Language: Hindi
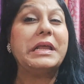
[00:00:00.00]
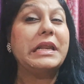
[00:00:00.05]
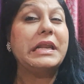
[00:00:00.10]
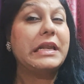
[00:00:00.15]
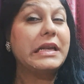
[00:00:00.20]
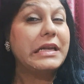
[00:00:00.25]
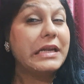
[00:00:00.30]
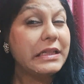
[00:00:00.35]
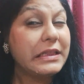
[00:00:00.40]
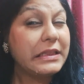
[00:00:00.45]

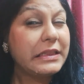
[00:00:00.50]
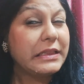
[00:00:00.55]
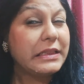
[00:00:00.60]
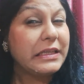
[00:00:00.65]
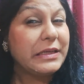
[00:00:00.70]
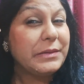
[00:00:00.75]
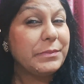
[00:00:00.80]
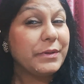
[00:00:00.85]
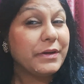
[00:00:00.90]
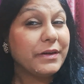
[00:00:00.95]

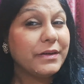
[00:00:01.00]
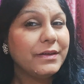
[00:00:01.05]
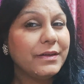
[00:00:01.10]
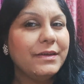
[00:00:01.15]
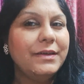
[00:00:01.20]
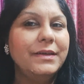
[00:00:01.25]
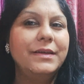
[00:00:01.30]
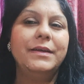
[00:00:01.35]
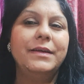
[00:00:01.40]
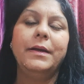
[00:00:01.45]
रत्ती भर
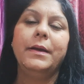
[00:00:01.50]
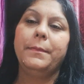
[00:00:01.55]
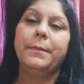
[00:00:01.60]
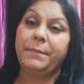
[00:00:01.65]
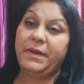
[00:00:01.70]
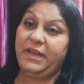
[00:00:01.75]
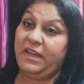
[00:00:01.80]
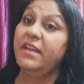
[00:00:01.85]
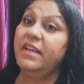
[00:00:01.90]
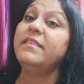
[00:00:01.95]

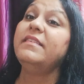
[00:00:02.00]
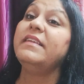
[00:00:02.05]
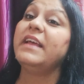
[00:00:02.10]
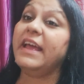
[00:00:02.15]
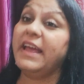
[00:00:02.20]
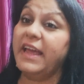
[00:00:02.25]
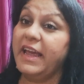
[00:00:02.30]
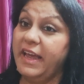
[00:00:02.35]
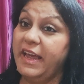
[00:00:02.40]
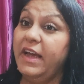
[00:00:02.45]
because
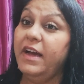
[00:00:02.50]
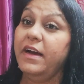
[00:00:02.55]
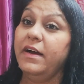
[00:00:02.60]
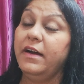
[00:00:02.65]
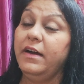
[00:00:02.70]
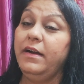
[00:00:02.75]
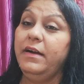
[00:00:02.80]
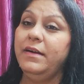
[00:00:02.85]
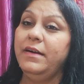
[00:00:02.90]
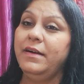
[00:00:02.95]

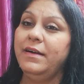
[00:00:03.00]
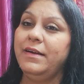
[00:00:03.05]
here